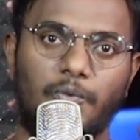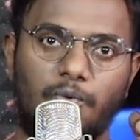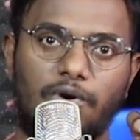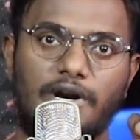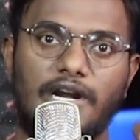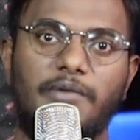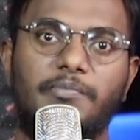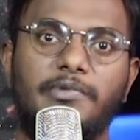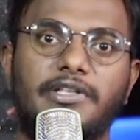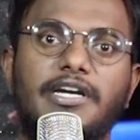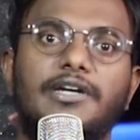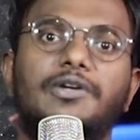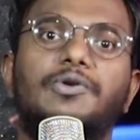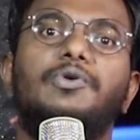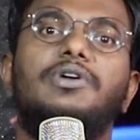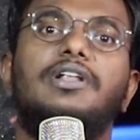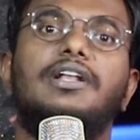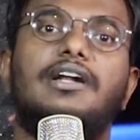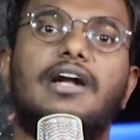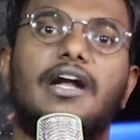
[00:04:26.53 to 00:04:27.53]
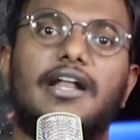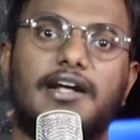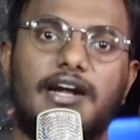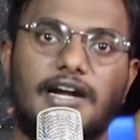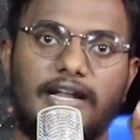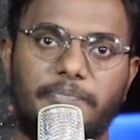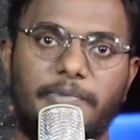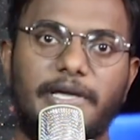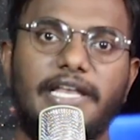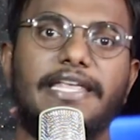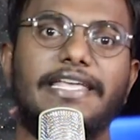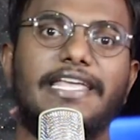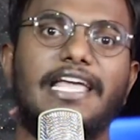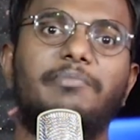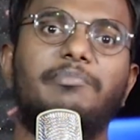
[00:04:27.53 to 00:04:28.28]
உங்களை மாதிரி நூற்றுக்கணக்கான பேர்